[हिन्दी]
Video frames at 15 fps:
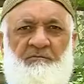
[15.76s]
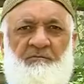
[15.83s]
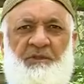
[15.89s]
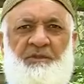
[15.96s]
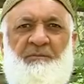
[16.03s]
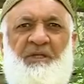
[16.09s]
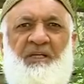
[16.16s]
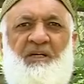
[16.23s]

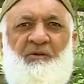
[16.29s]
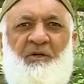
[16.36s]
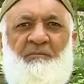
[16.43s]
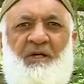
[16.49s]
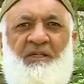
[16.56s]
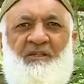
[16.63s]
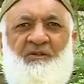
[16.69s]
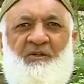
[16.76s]
बसमीम
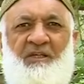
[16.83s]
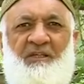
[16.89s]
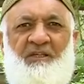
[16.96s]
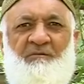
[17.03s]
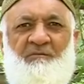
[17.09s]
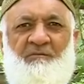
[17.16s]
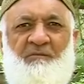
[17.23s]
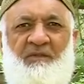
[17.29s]

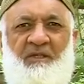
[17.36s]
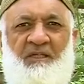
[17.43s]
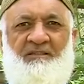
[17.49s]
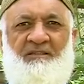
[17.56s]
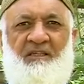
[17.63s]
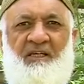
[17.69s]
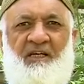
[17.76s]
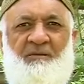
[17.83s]

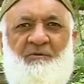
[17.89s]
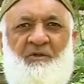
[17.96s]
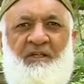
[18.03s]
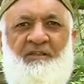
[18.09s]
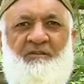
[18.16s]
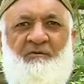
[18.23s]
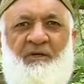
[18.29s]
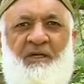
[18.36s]
अल्लाम
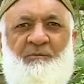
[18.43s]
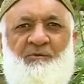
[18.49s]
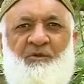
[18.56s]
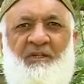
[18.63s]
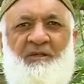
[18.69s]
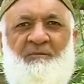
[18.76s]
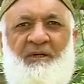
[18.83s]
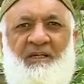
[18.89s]

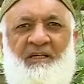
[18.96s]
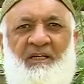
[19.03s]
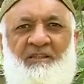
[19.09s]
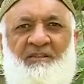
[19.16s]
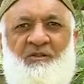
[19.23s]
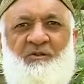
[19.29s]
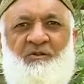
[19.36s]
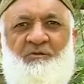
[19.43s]
वरहमल
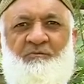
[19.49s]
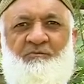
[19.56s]
वर्क